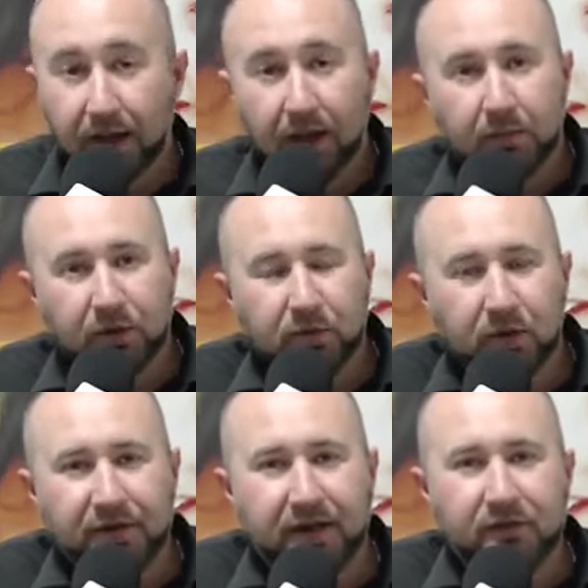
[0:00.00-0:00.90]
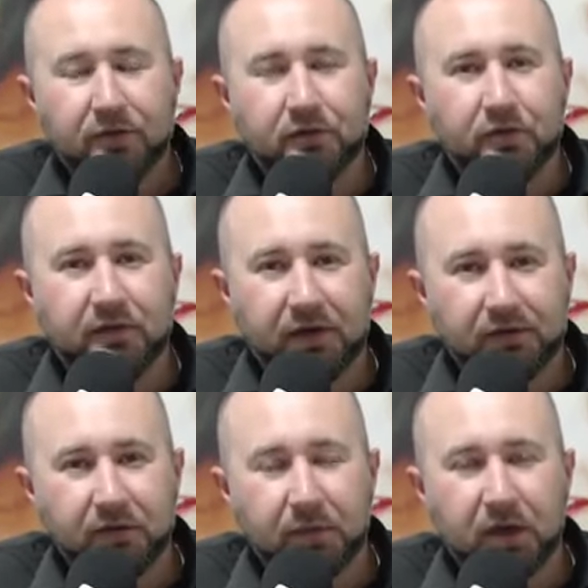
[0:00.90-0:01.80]
Muito boa tarde aos ouvintes
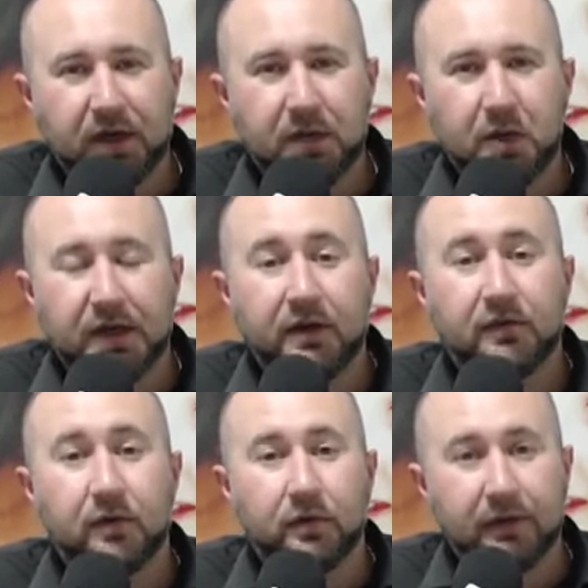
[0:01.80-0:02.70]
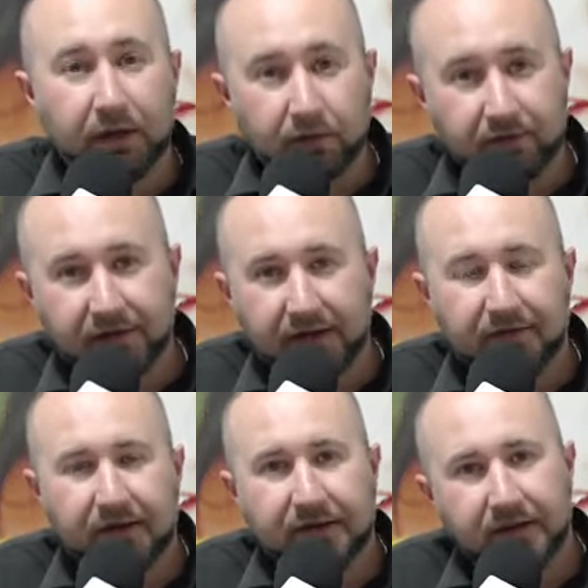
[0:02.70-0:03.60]
do programa Horinhas com Deus
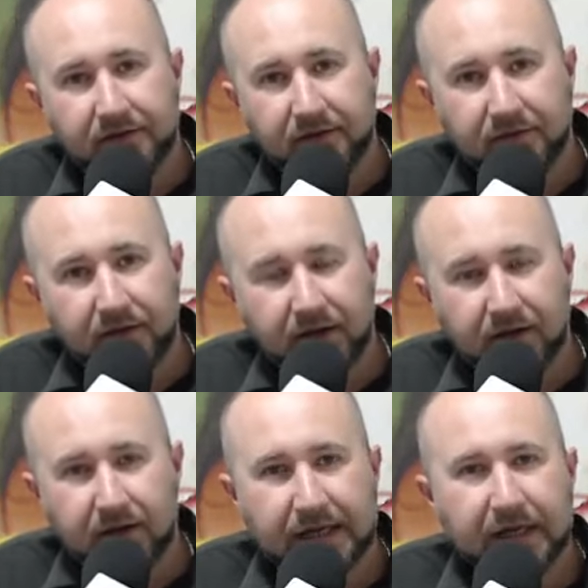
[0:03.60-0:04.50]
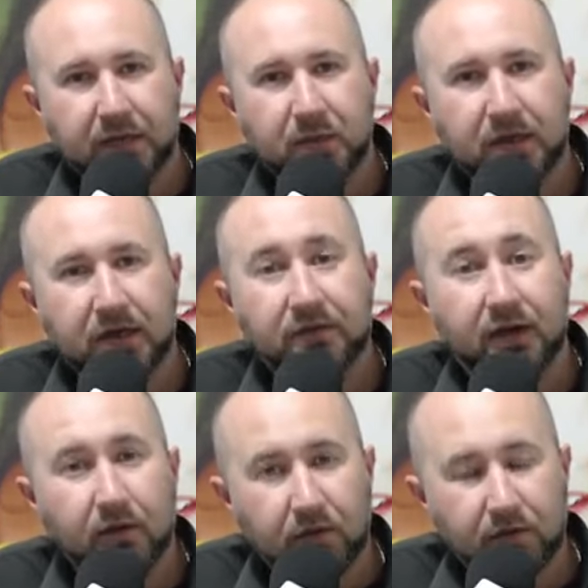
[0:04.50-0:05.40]
desta terça-feira. Uma alegria poder
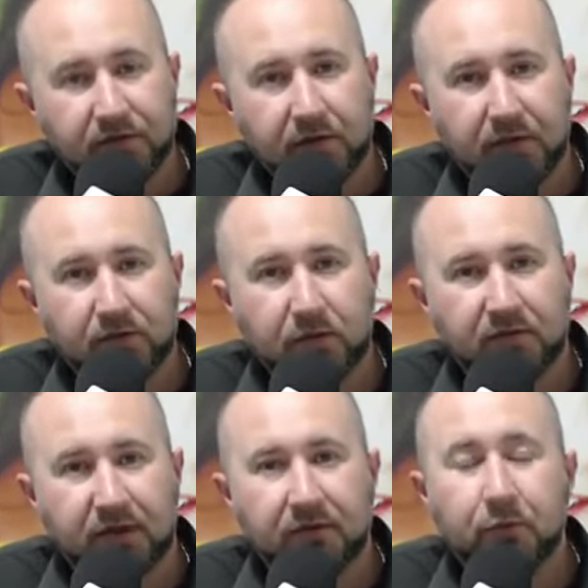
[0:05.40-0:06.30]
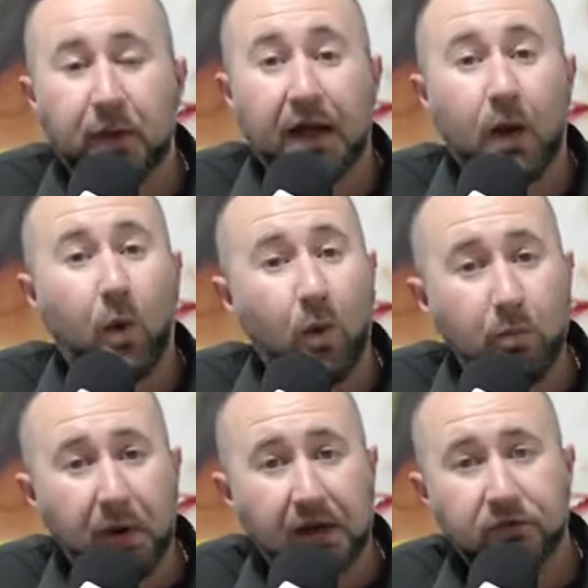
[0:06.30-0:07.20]
estar com você mais uma vez para
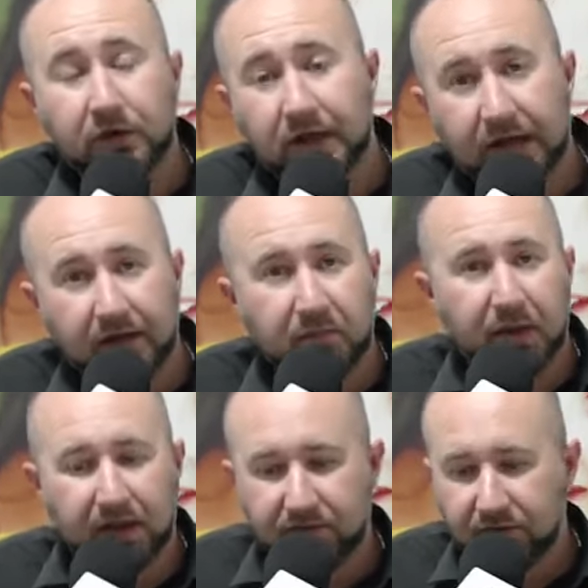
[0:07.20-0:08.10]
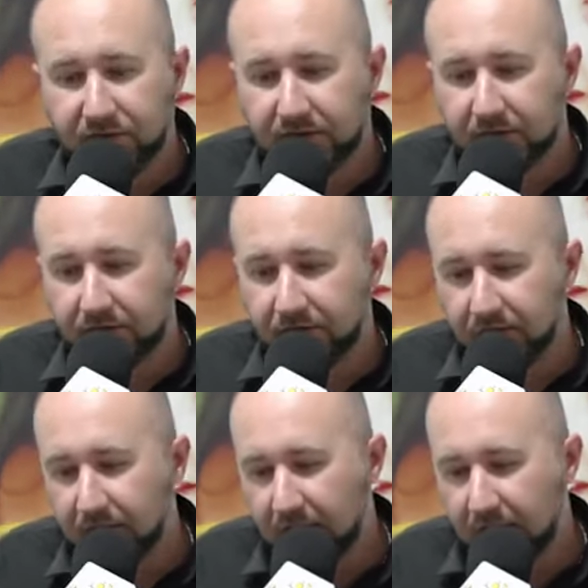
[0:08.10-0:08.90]
compartilhar a palavra de Deus.